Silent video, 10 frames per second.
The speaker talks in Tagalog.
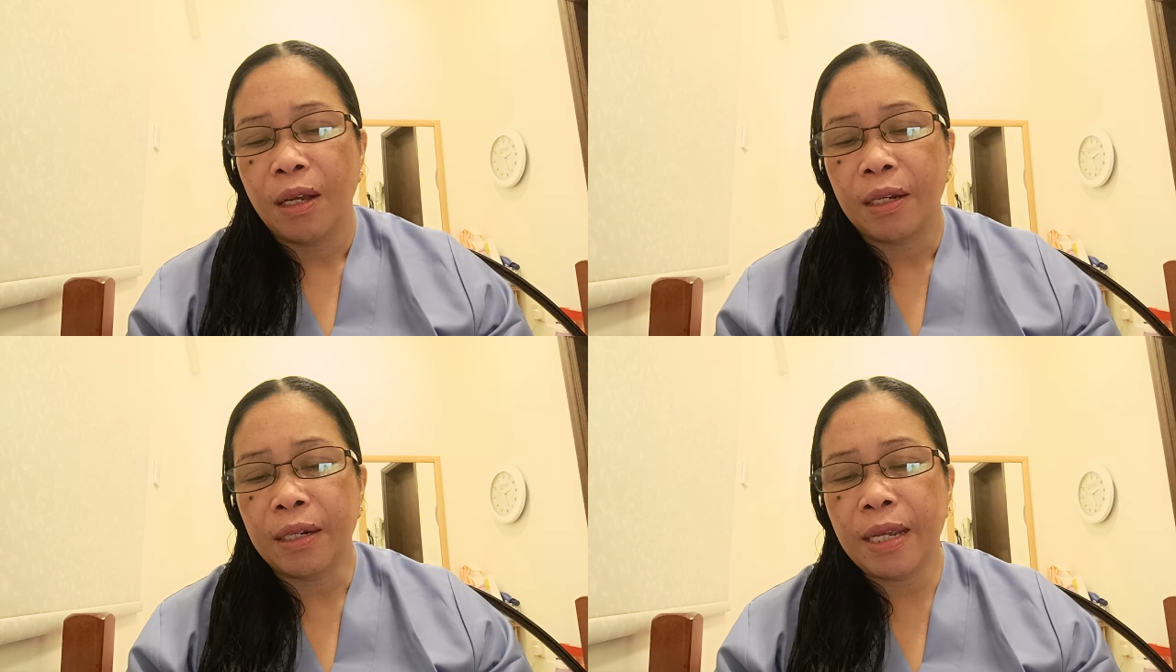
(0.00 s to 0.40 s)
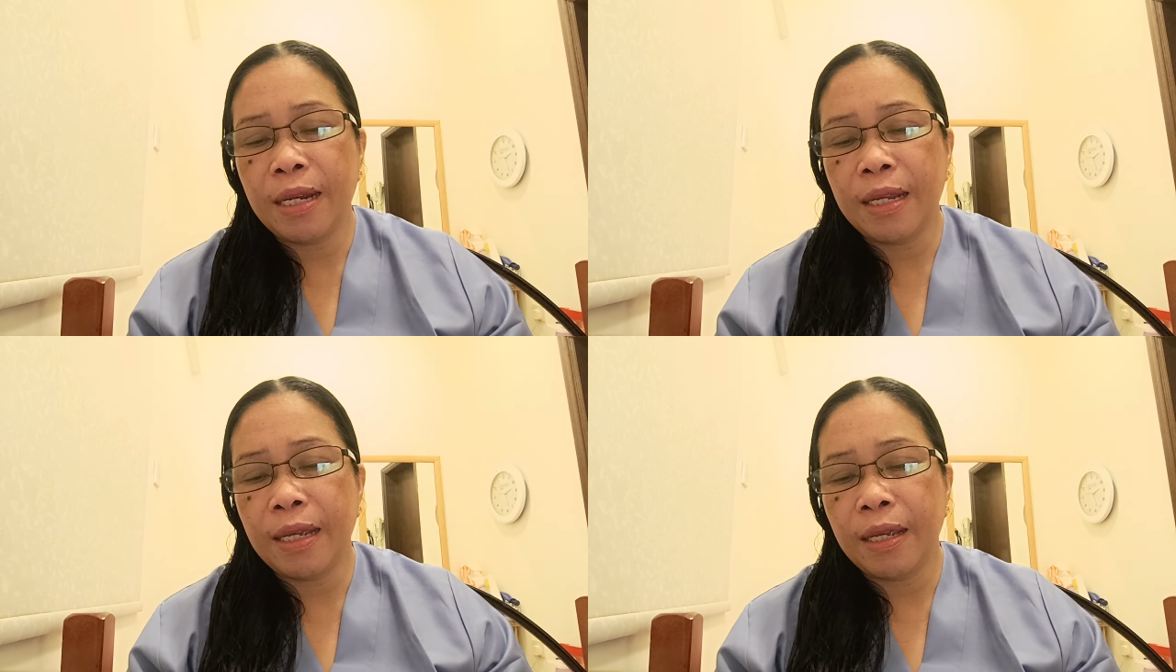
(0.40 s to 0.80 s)

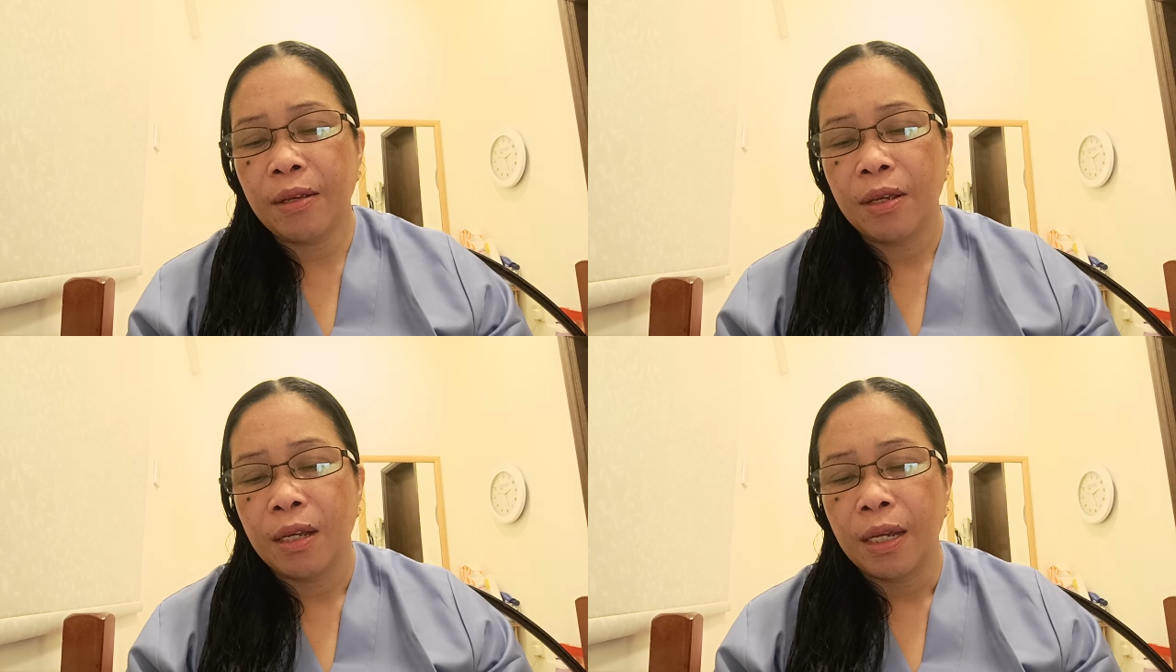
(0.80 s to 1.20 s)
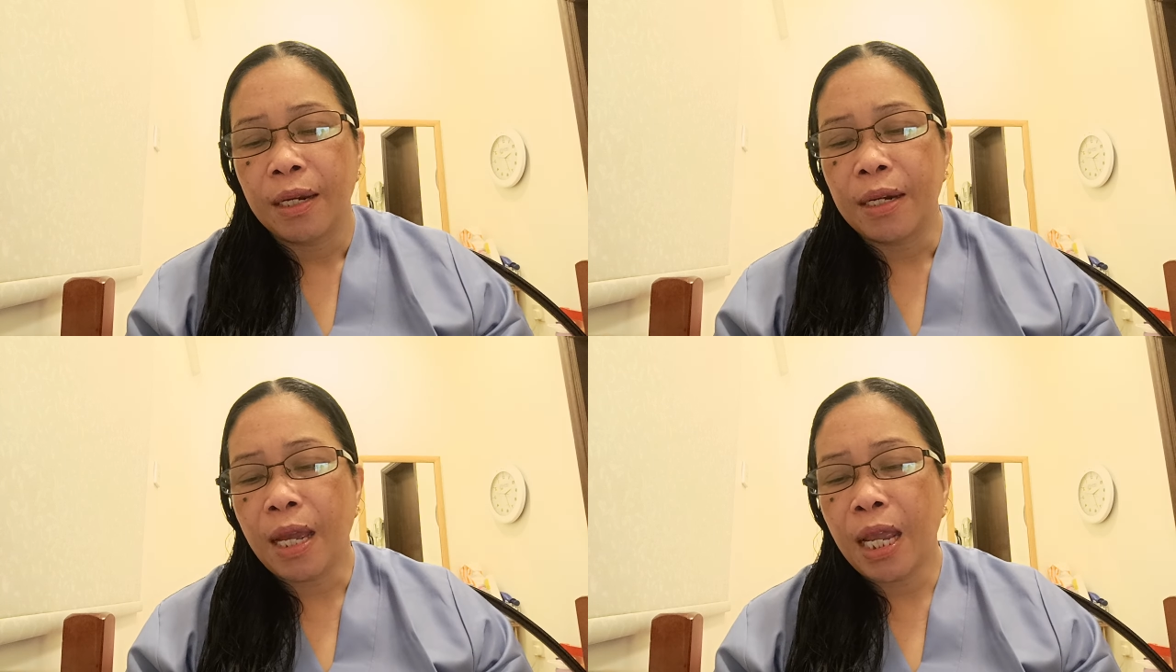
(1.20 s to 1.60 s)
Really,
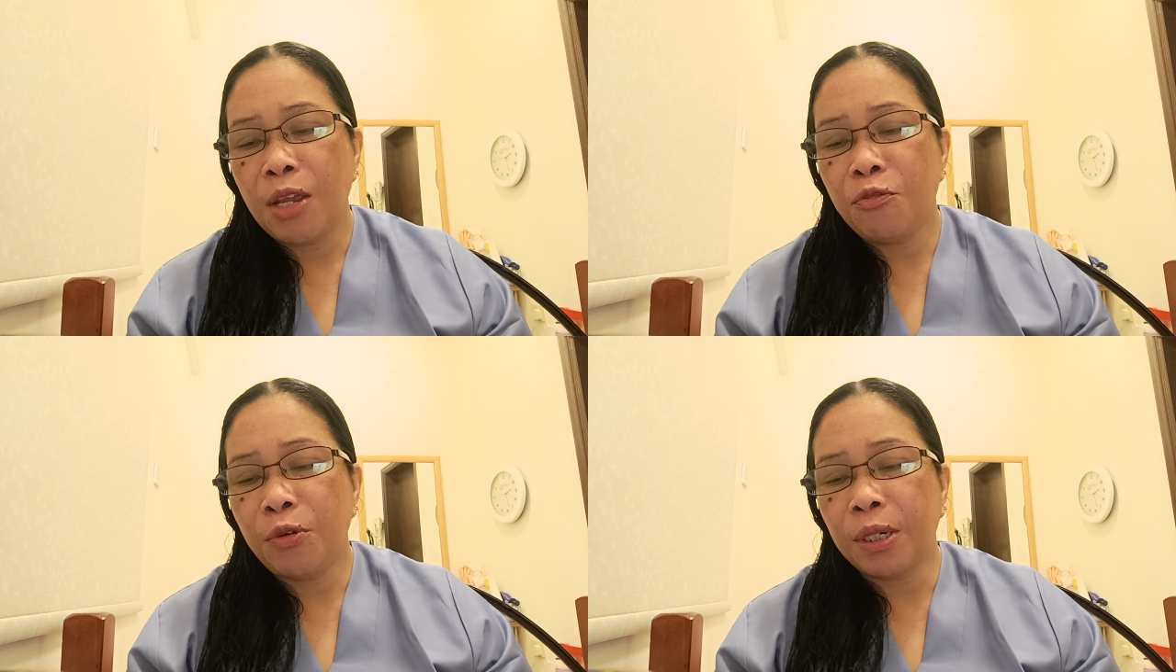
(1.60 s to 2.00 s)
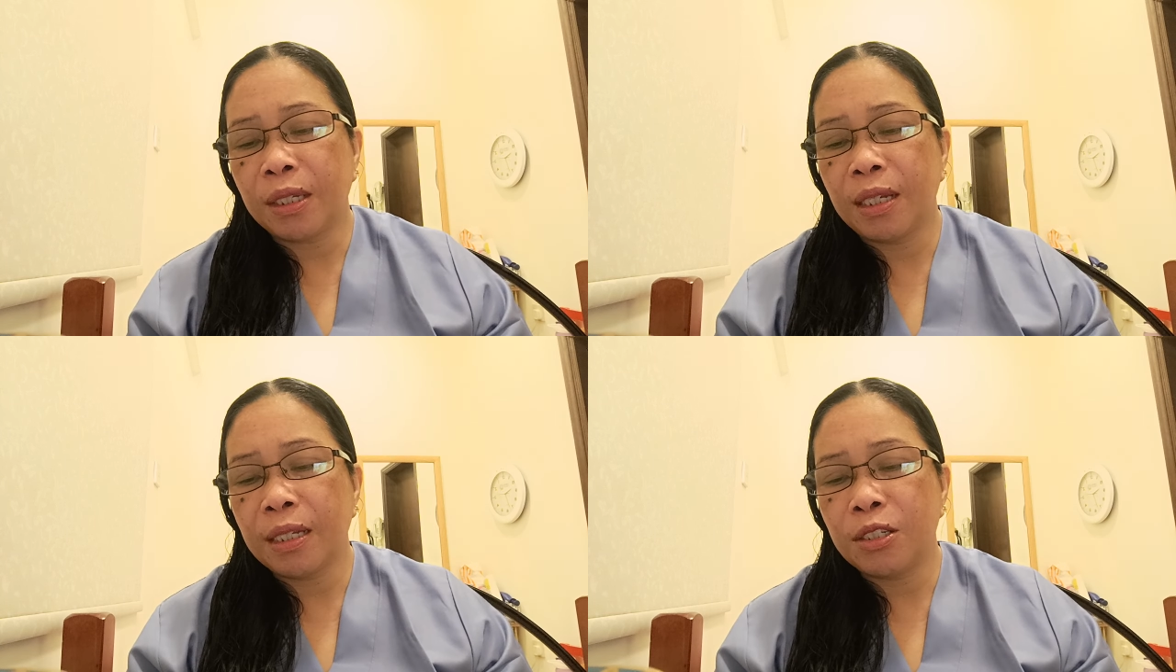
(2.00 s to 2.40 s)
the
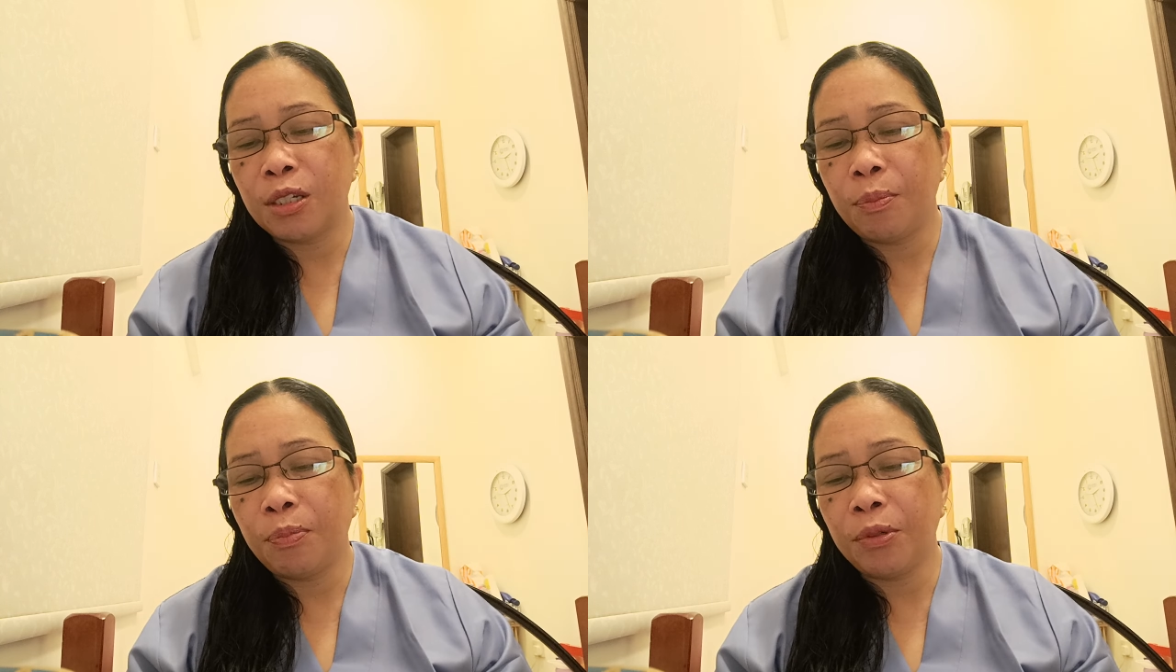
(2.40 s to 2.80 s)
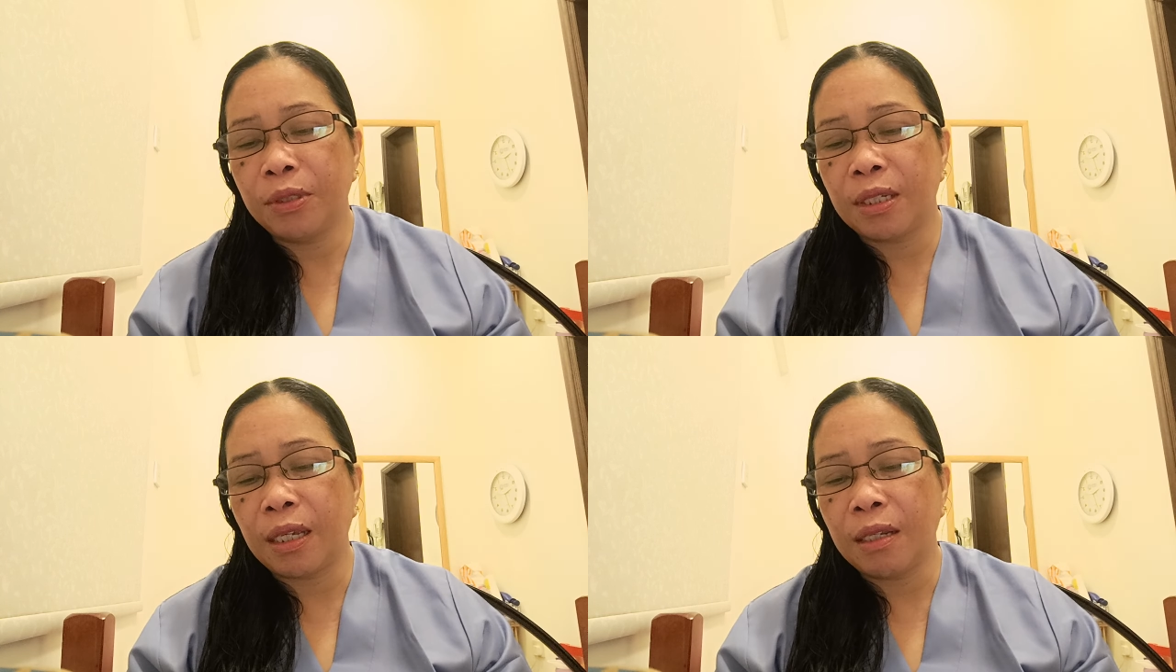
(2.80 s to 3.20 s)
effort that she
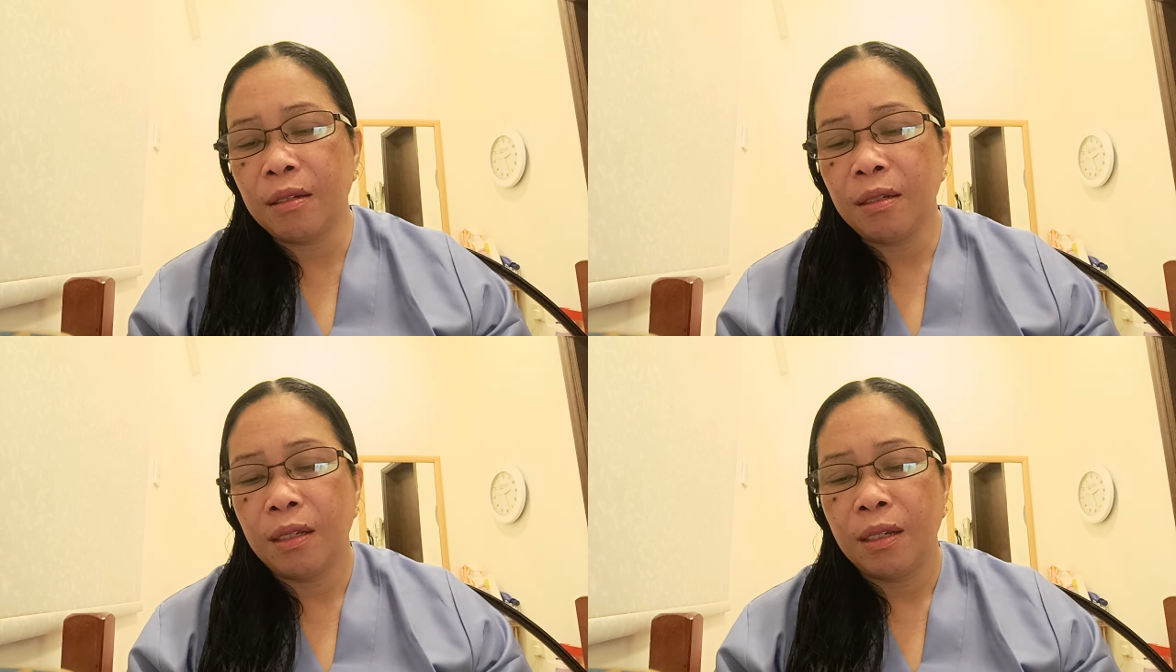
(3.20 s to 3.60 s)
put in,